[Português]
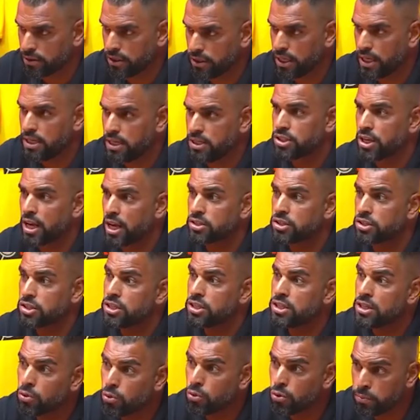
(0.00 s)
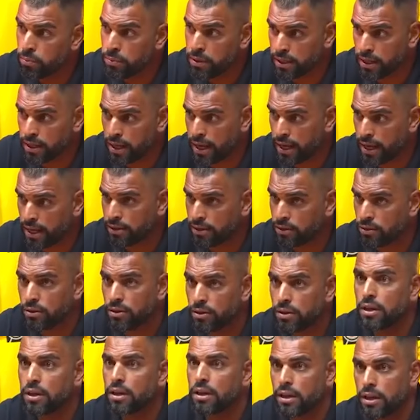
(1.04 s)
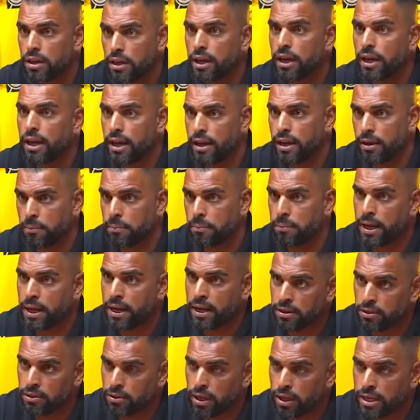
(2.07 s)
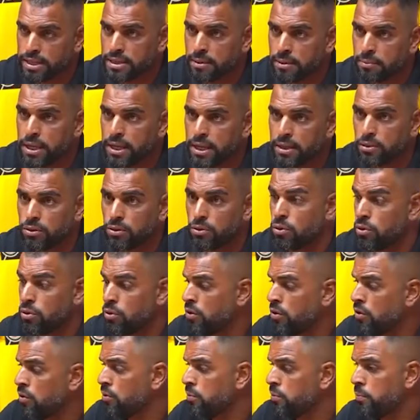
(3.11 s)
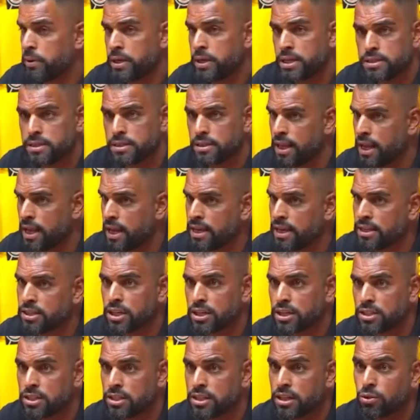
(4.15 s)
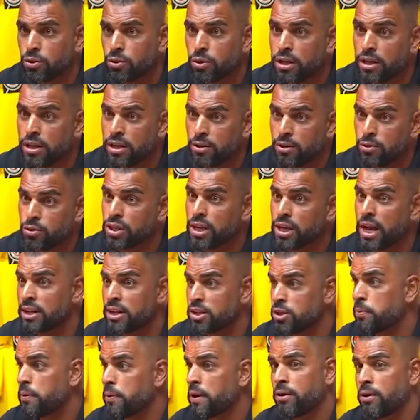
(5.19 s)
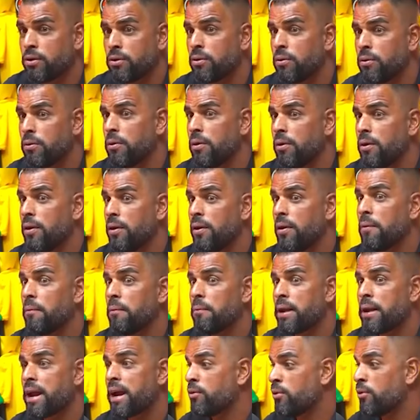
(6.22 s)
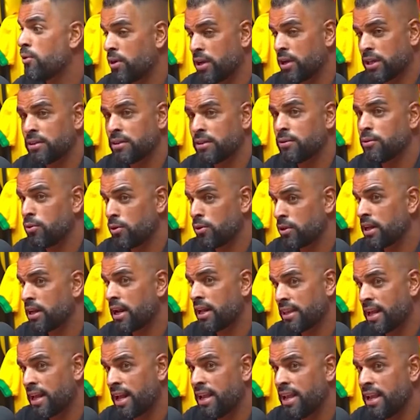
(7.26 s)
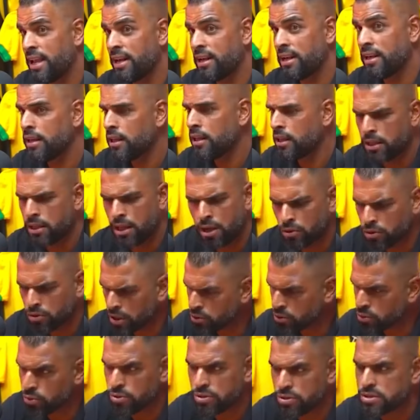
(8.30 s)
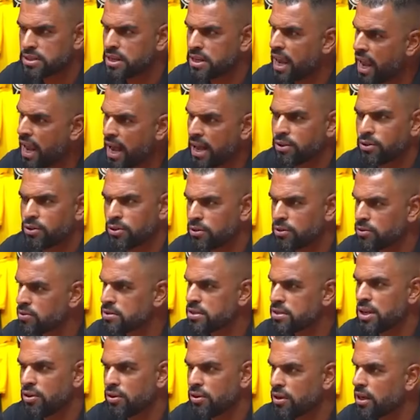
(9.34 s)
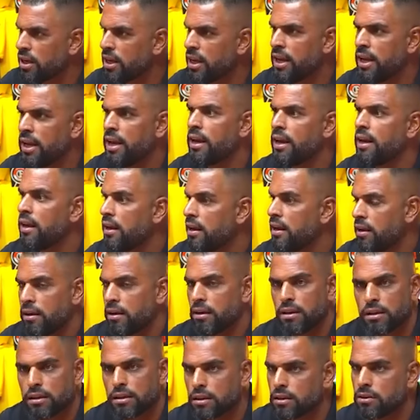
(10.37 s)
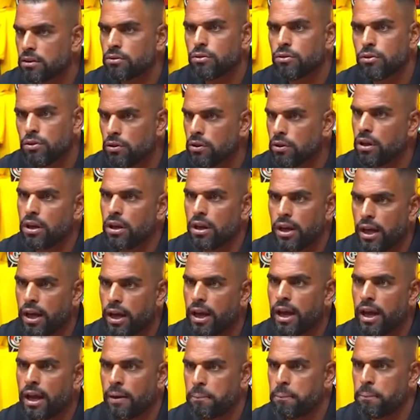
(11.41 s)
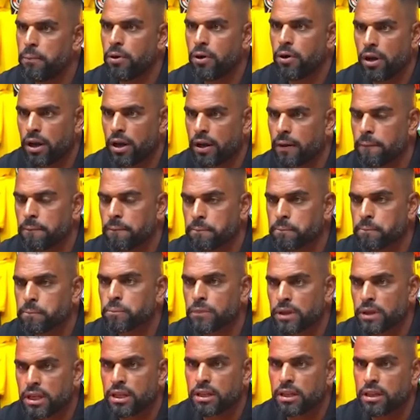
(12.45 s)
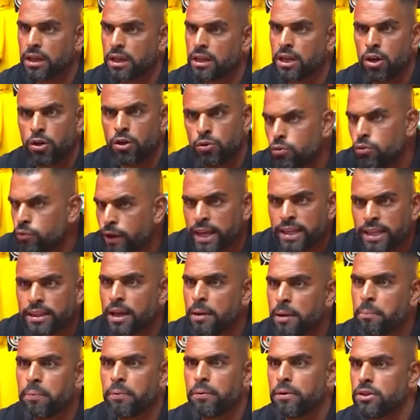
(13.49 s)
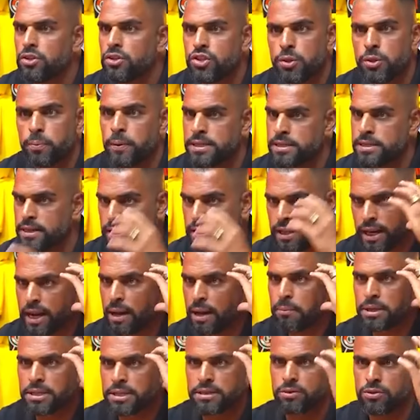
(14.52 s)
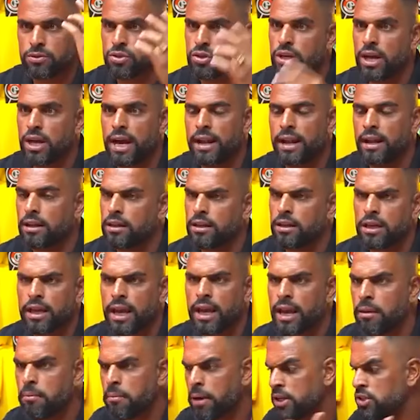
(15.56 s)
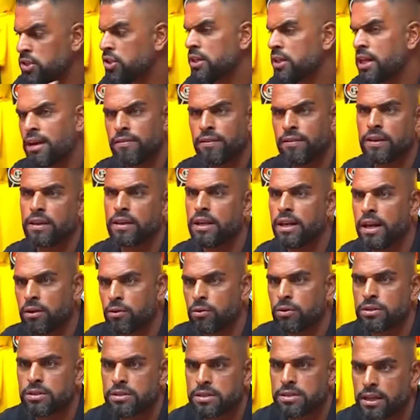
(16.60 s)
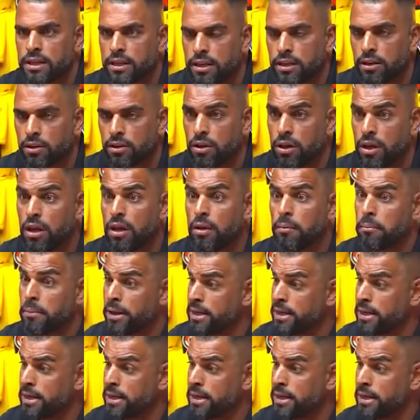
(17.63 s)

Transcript: Ele já tinha combinado. Parada do casamento. É, parada do casamento. Com o presidente, com a diretoria. E os caras, para para contratar ele, não, tá tudo certo, que não sei Sim, o quê. Sim, vir, né? É, o Grêmio não vai brigar com é, o Grêmio é, vai é. Entendeu? Não vai ter... tipo assim, na cabeça dos caras, ninguém né? imaginava que iria acontecer aquilo. É.